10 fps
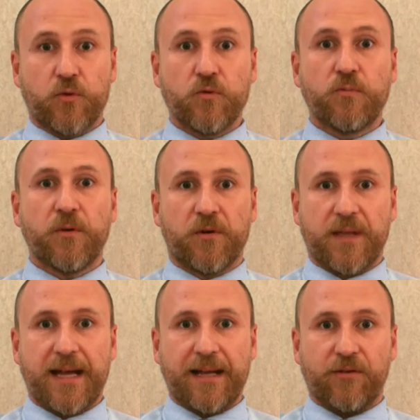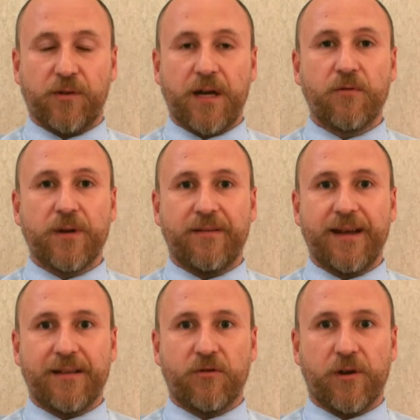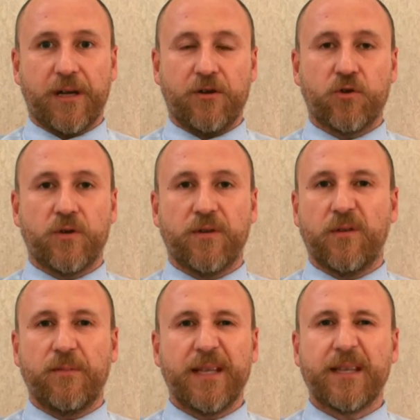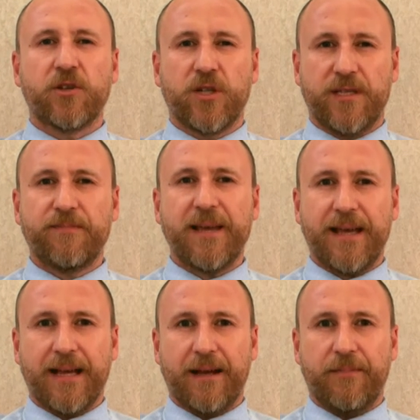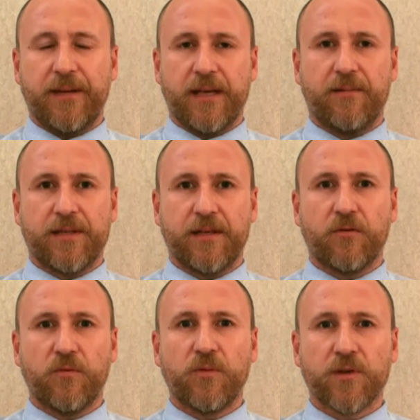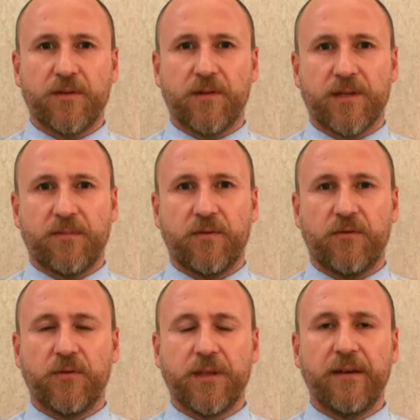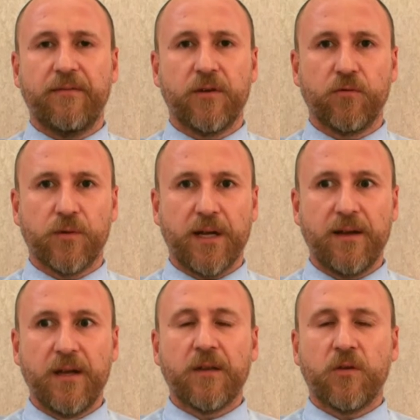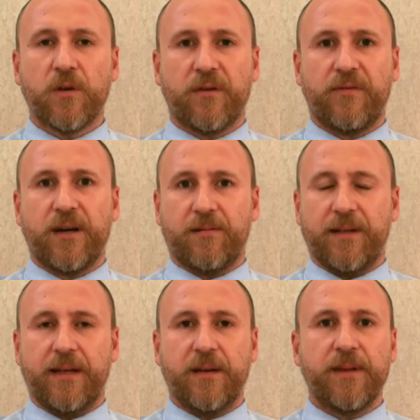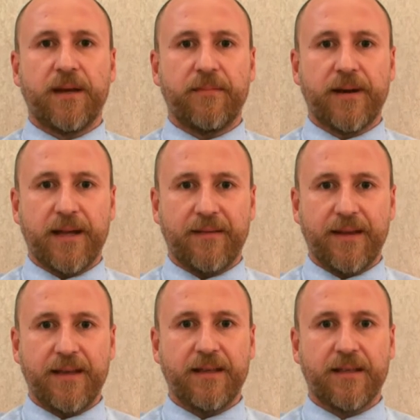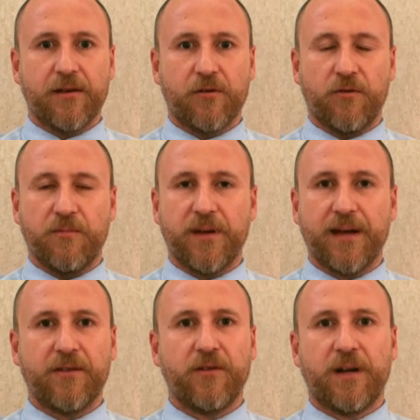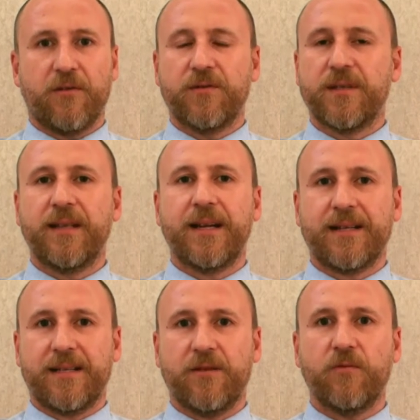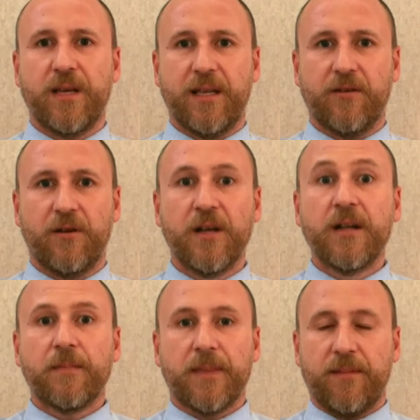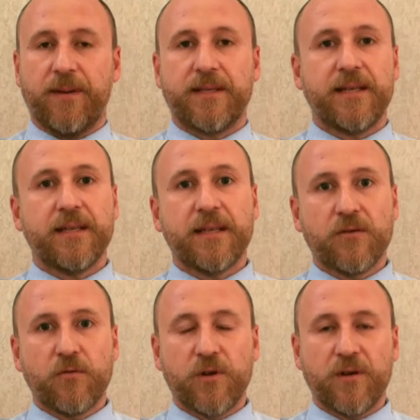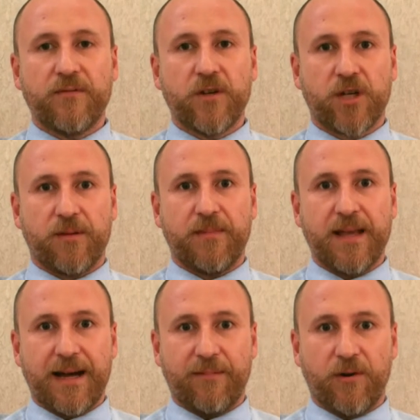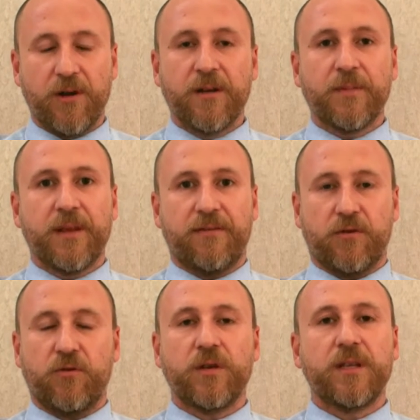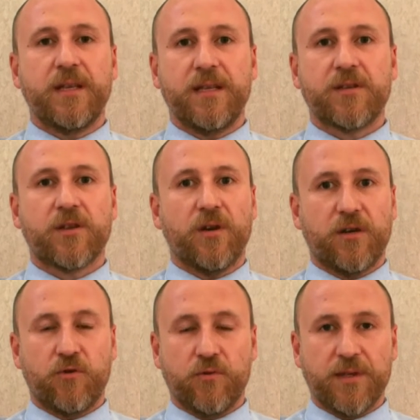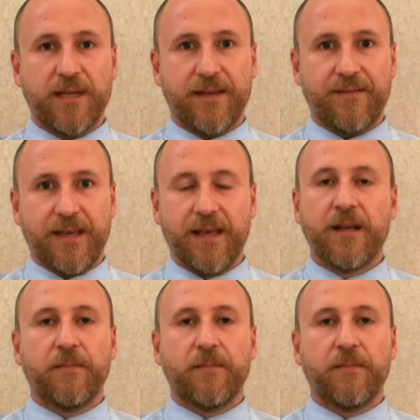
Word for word: supportato da un evento che ragionevolmente ci spiega perché questa trombosi venosa profonda è avvenuta, dovrà fare una terapia breve, interromperla e dovrà considerarsi guarito. Nei pazienti in cui noi invece abbiamo dei fattori di rischio aggiuntivi,